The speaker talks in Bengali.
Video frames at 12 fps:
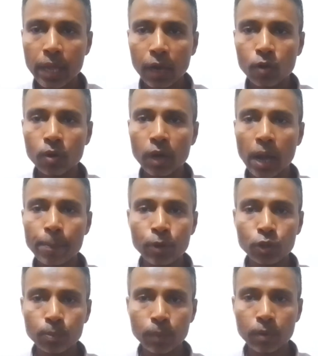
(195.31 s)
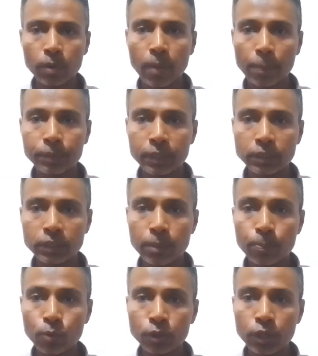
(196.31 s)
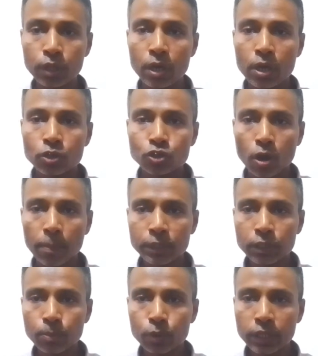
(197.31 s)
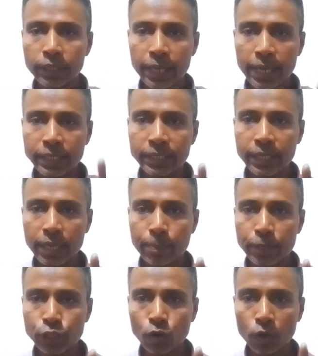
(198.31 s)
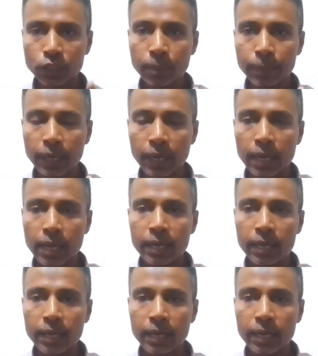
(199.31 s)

এখন আপনি হয়তো মনে মনে ভাবছেন যে প্রতি ছয় মাসের মধ্যে কি একটি এর বেশি করা যাবে না